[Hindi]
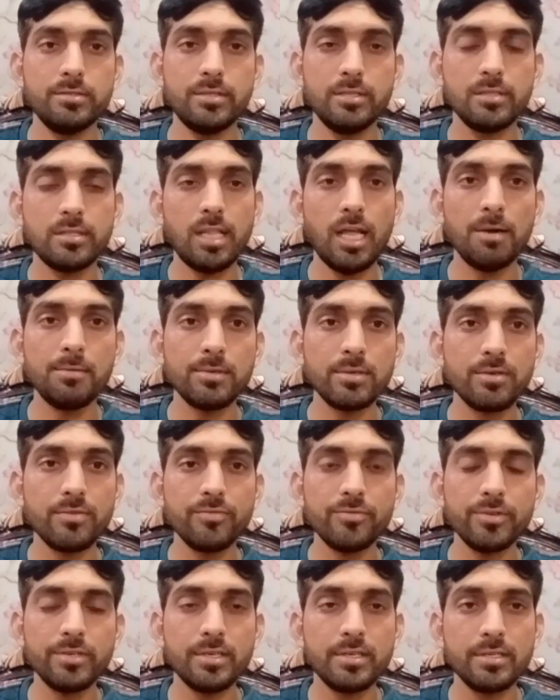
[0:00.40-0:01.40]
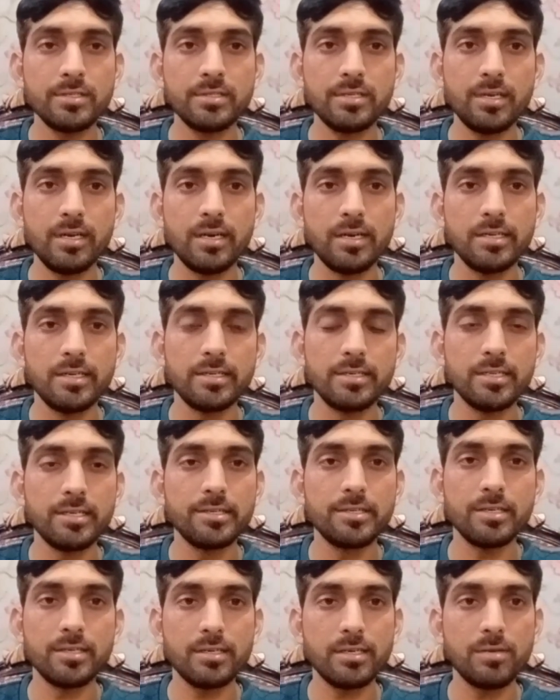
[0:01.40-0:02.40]
जी अस्सलाम वालेकुम व्यूअर्स क्या हाल है
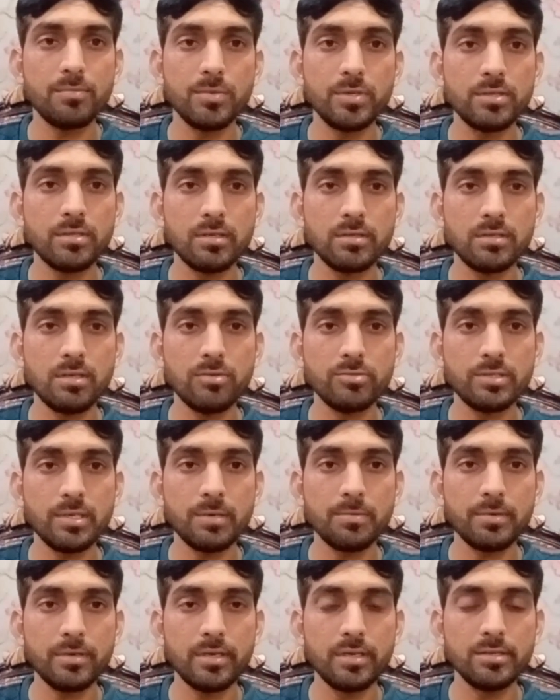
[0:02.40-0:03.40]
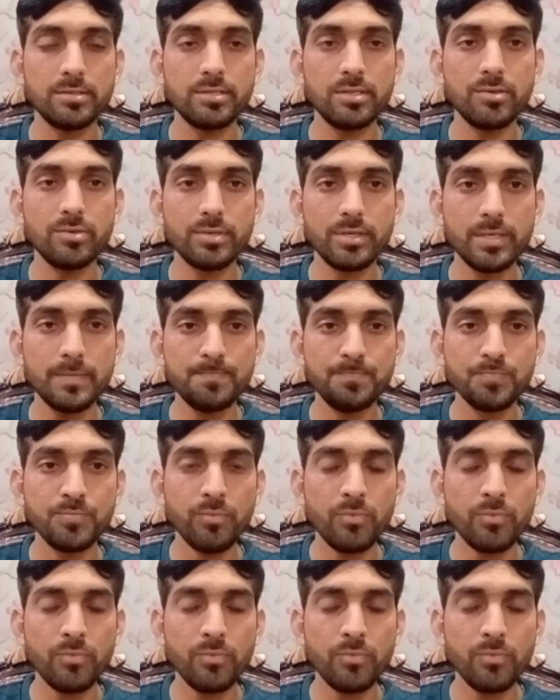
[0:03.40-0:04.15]
ठीक ठाक है उम्मीद करता हूँ सब खैर से होंगे